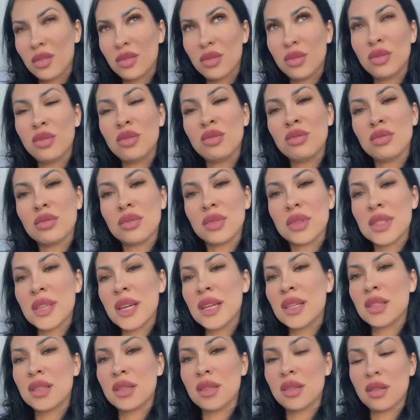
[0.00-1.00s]
Ну,
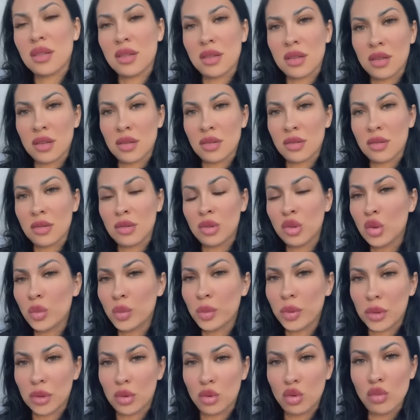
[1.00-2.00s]
знаете,
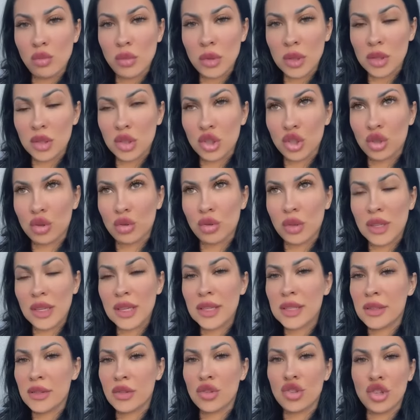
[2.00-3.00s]
глупо думать, что
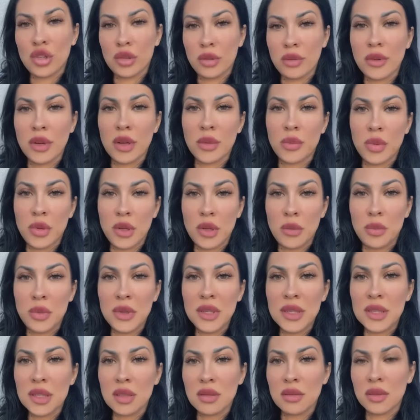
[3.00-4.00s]
если человек
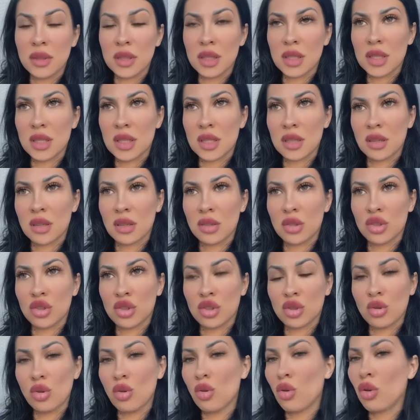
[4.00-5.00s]
переписывается,
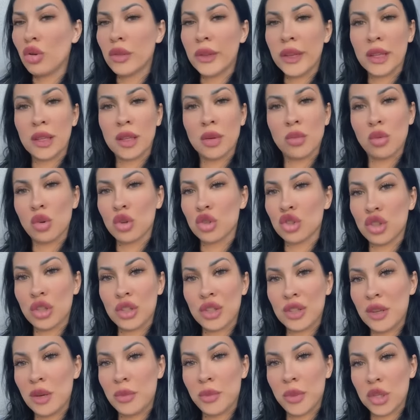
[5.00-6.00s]
что он это
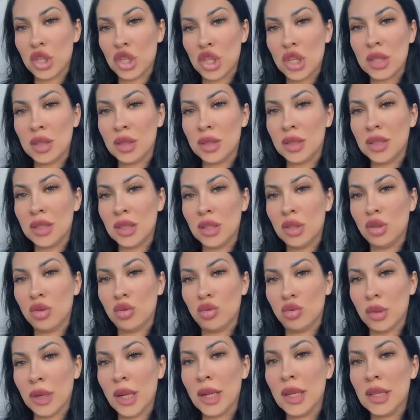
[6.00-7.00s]
может не почистить и не
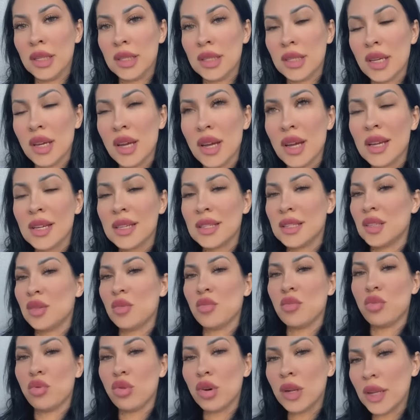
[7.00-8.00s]
удалить.
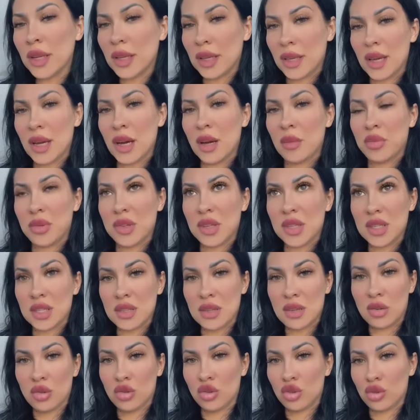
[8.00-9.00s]
Тем более я
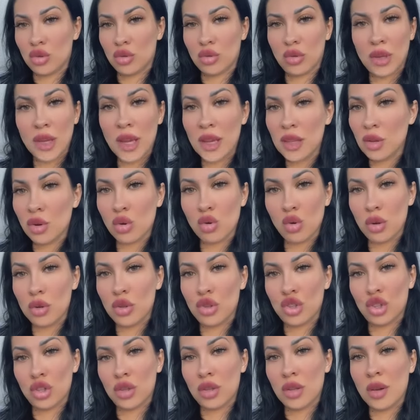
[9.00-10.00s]
объясняю, что я не
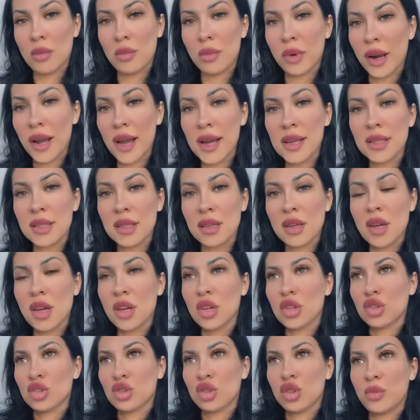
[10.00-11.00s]
конченая мразь,
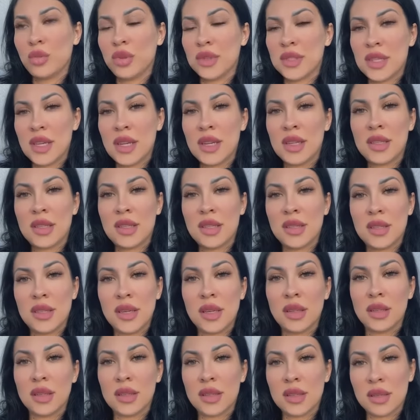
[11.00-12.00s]
чтобы, знаете,
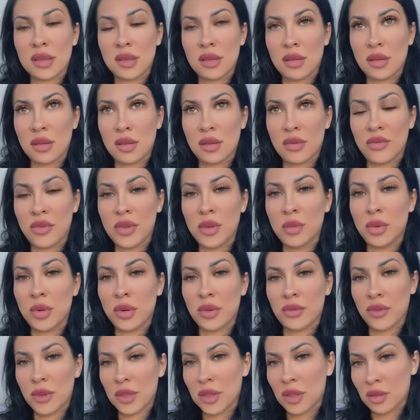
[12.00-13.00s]
делать э, выбор
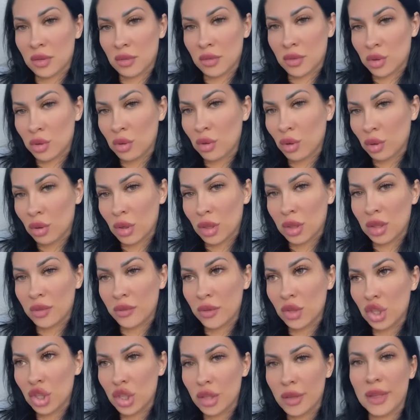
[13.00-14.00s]
в сторону
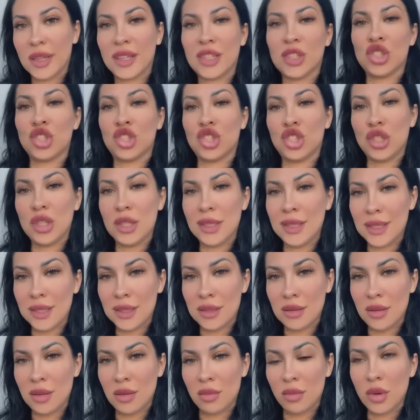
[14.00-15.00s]
одного человека, жить
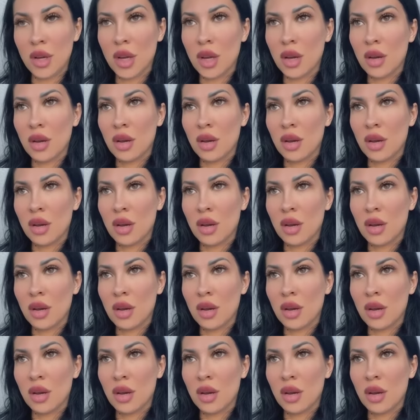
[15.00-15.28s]
с ним,